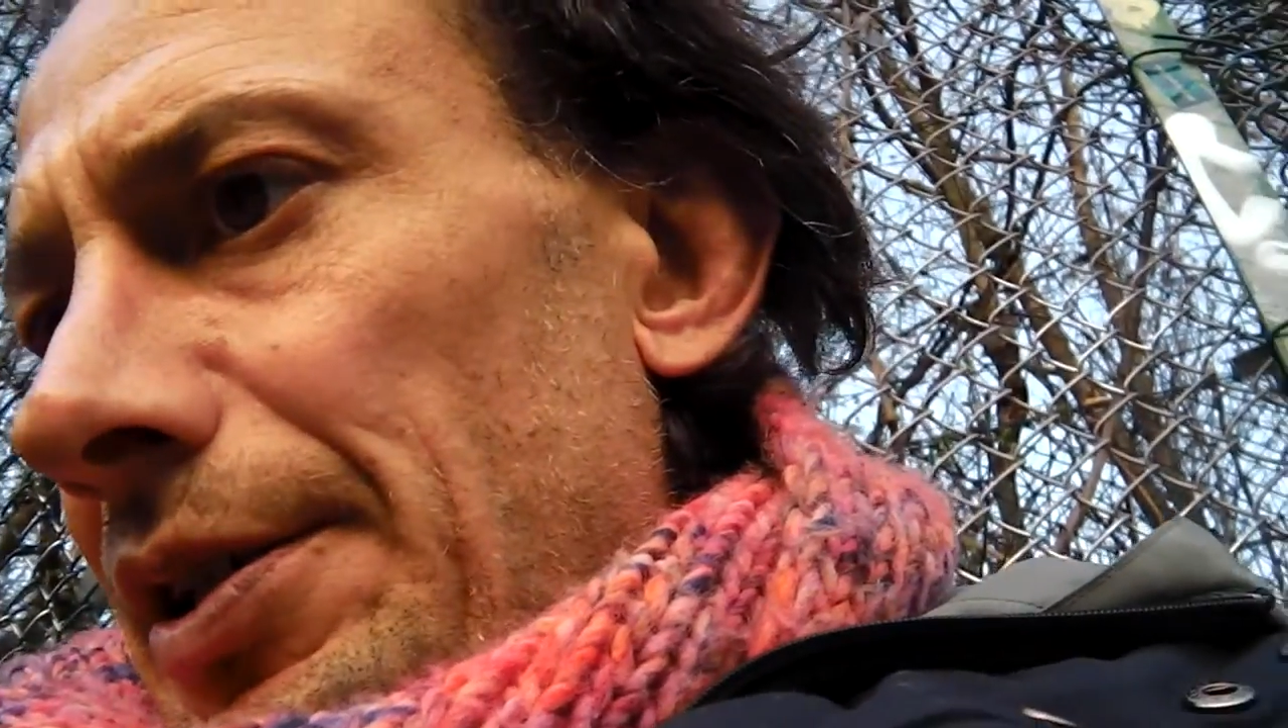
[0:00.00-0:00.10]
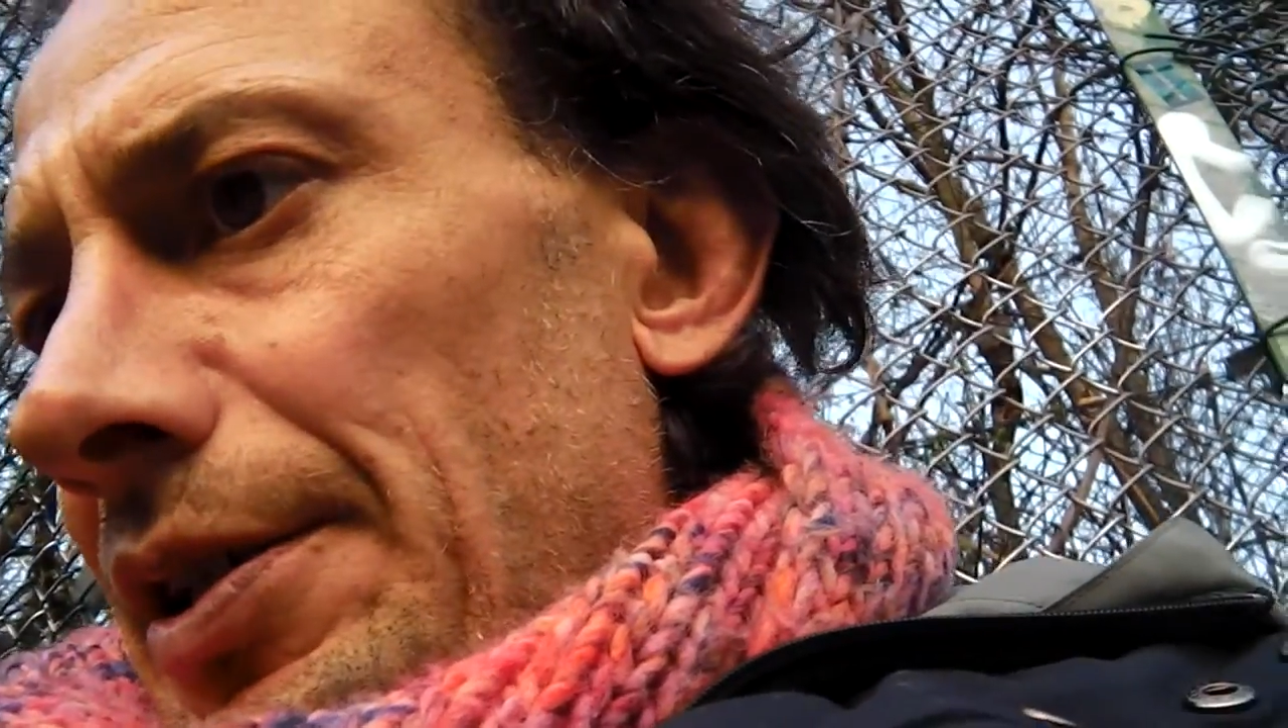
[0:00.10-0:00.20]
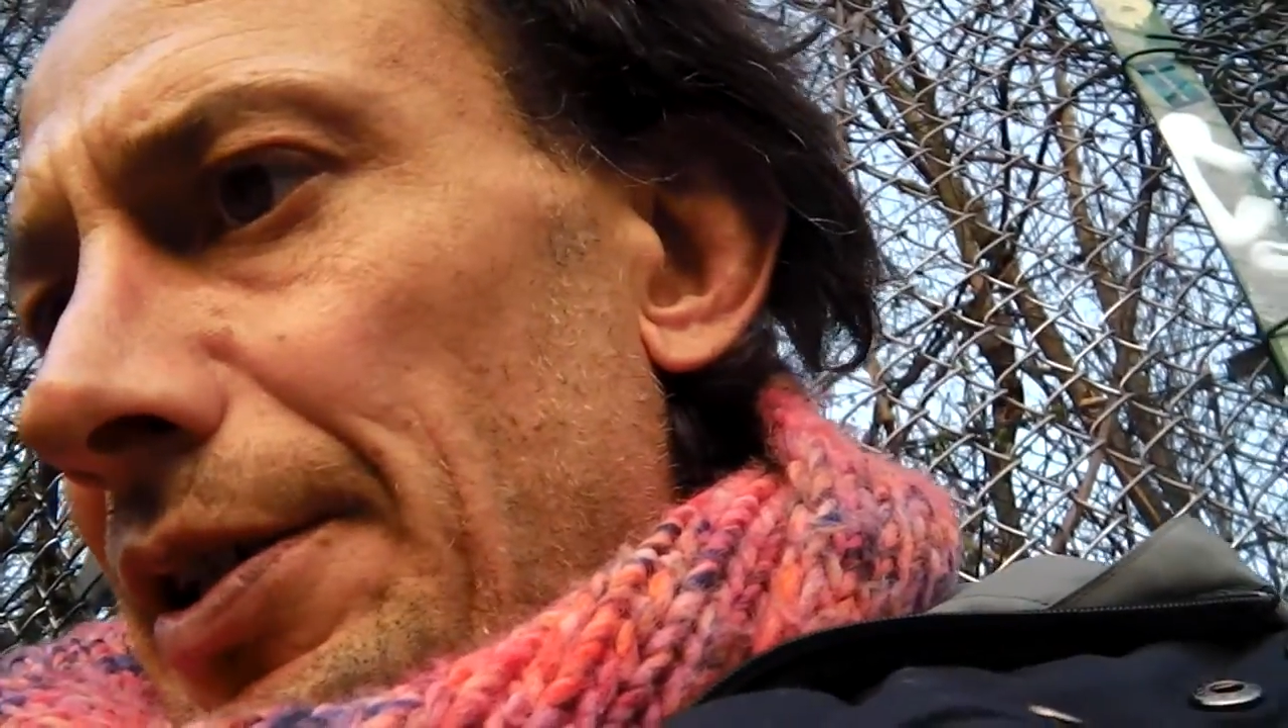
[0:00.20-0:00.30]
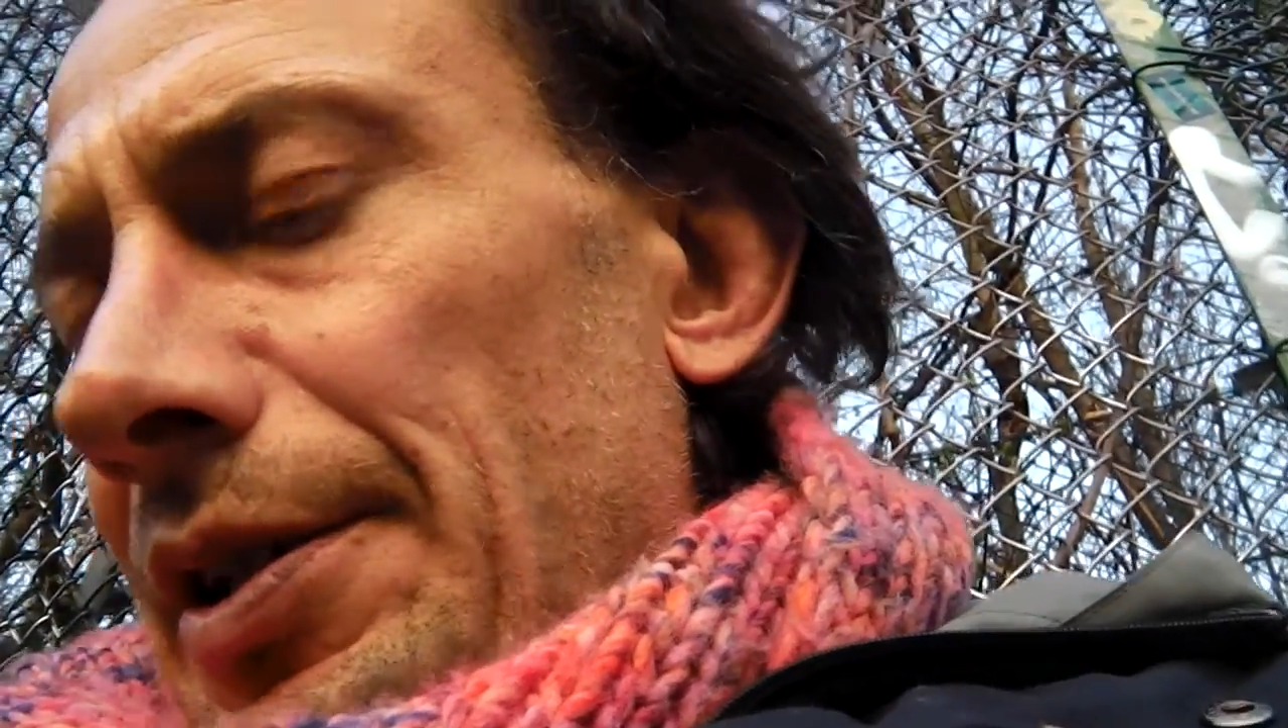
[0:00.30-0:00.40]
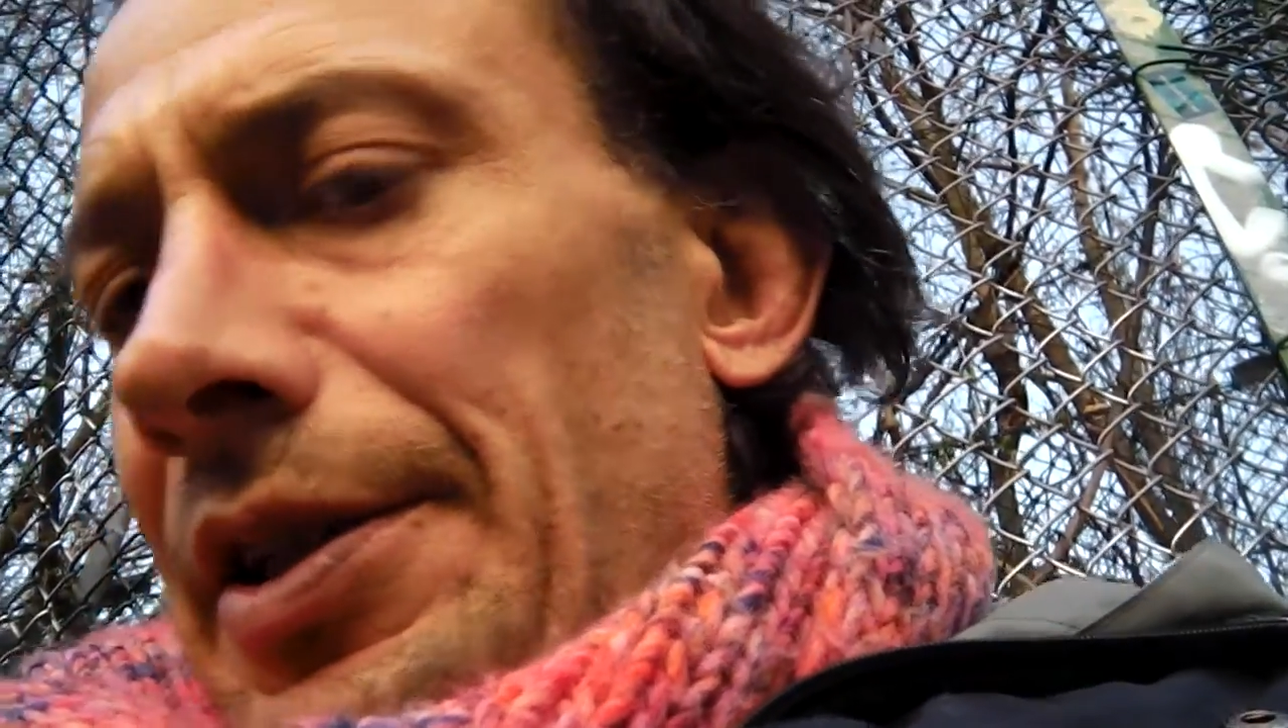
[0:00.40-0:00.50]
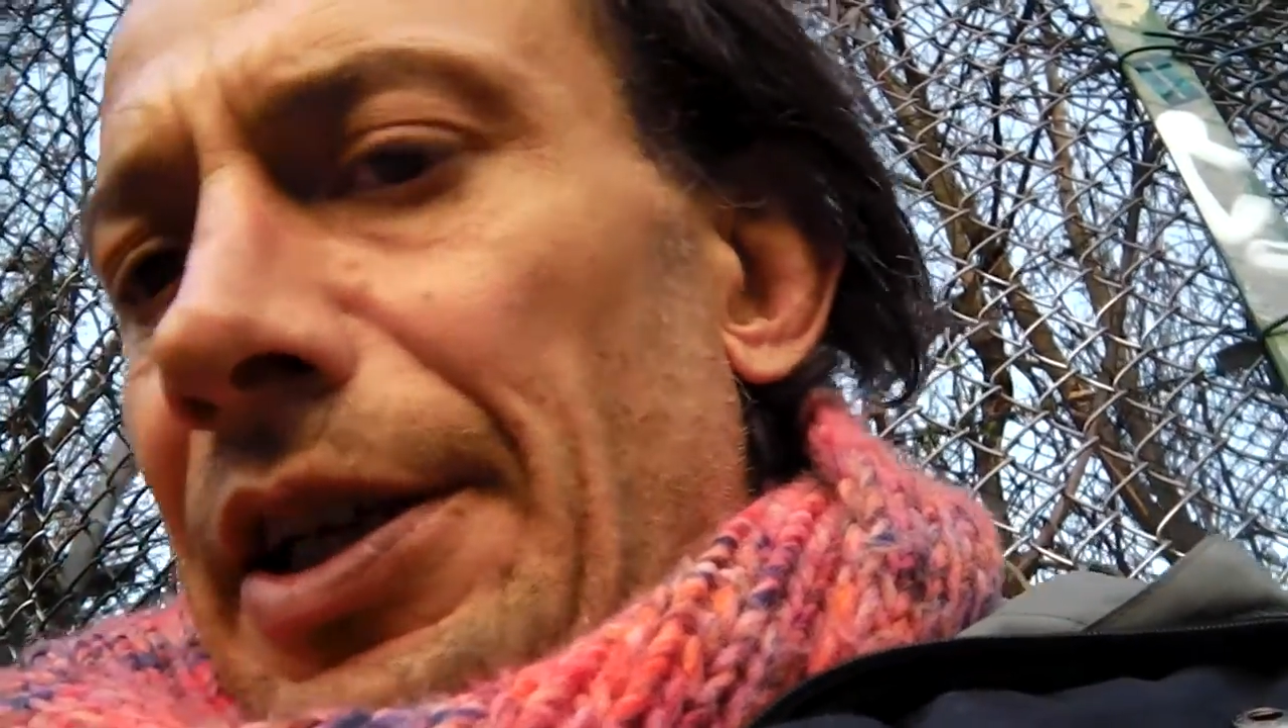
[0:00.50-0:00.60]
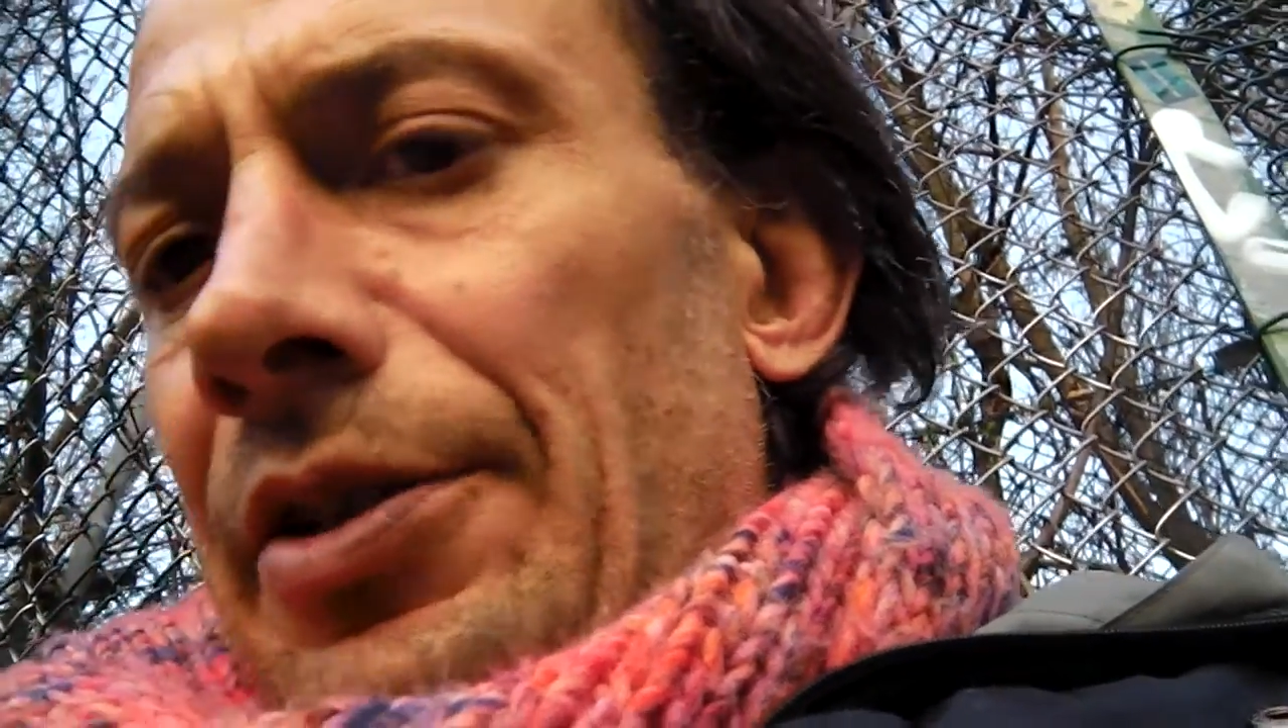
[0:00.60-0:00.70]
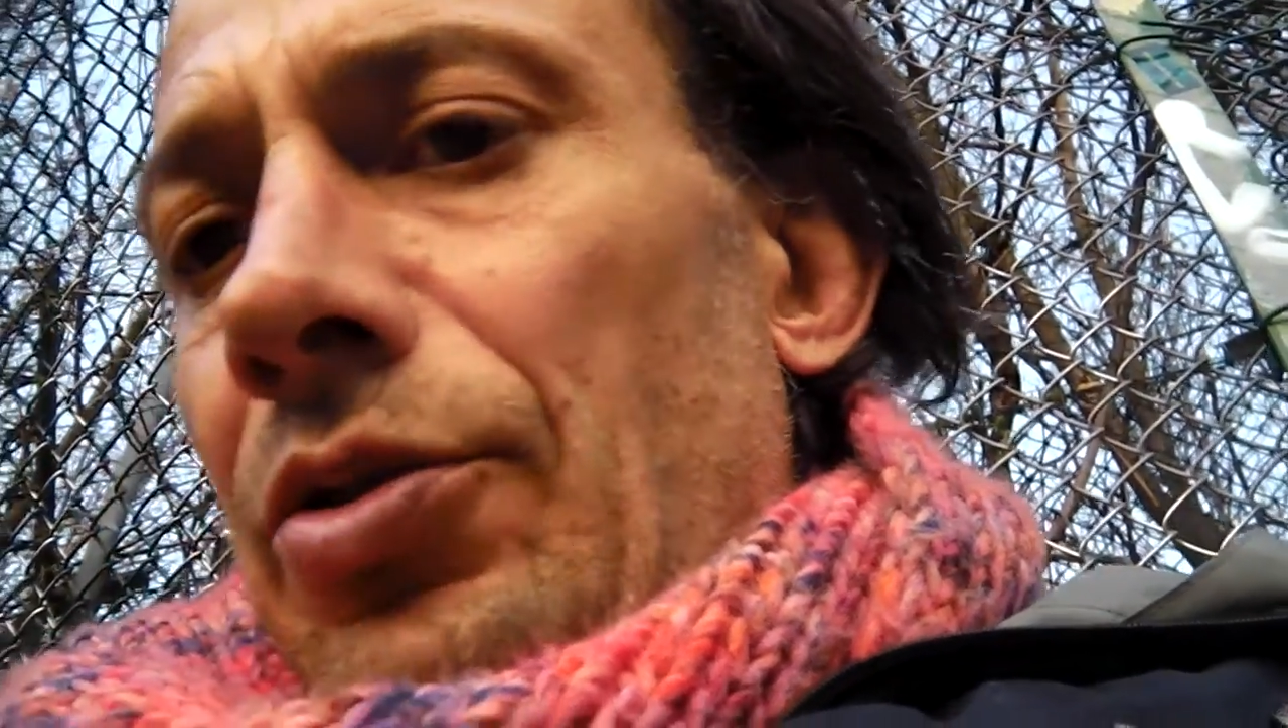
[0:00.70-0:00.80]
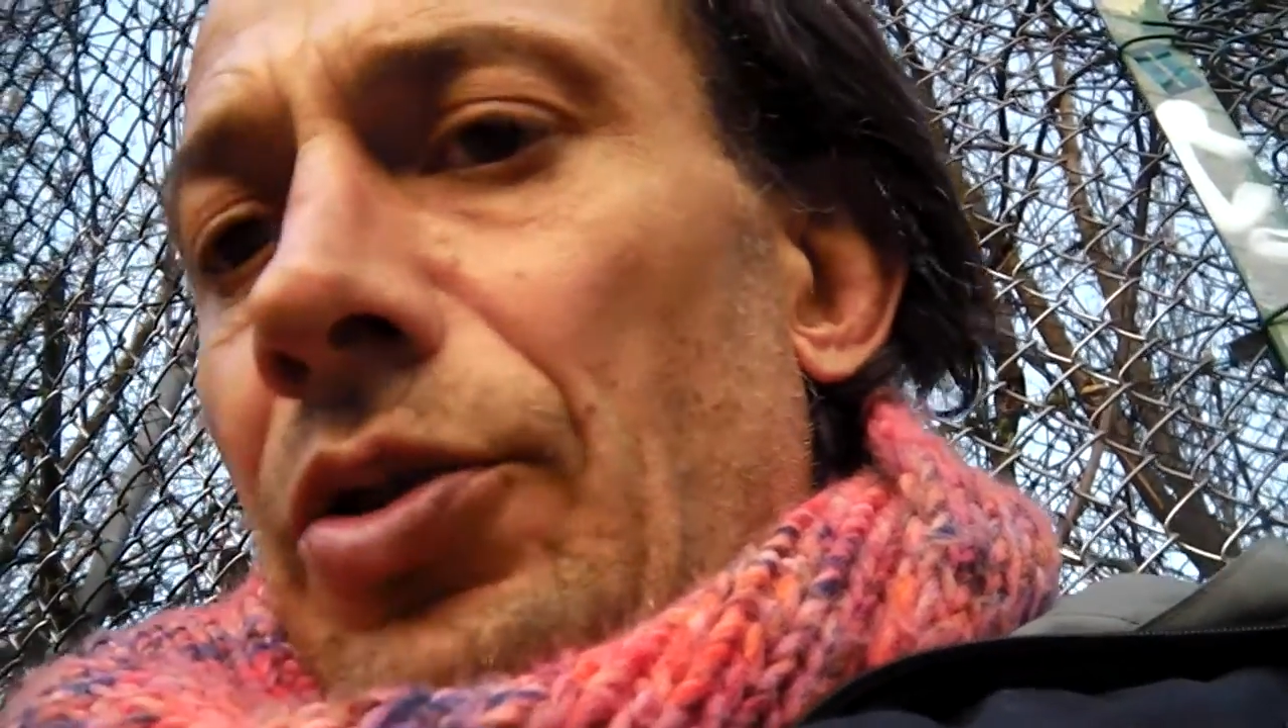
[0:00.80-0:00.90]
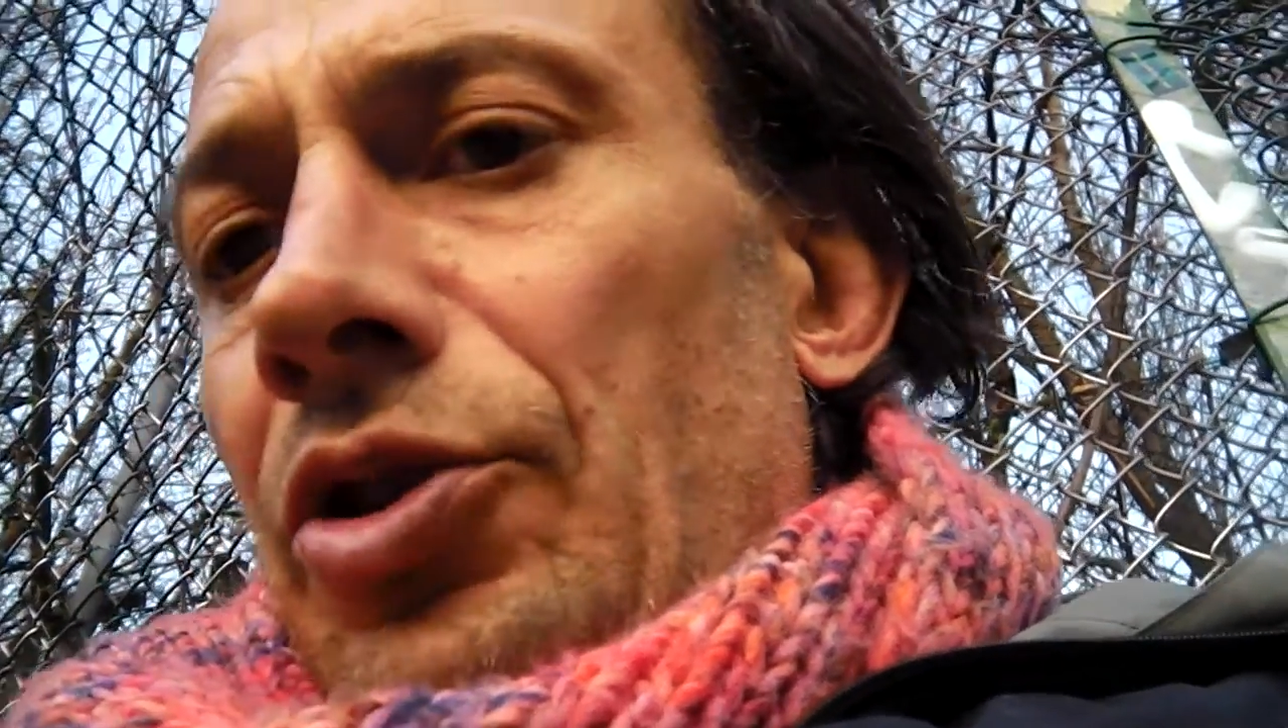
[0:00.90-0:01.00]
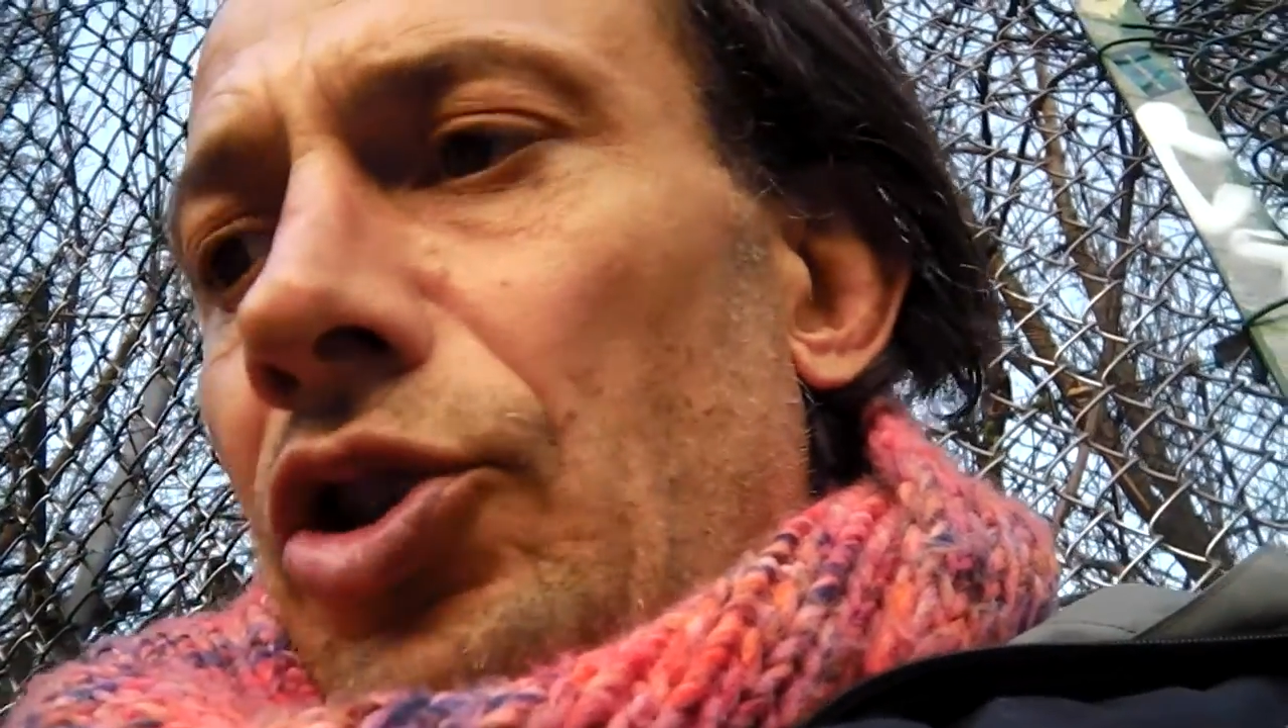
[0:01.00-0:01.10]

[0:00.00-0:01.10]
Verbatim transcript: der deutsche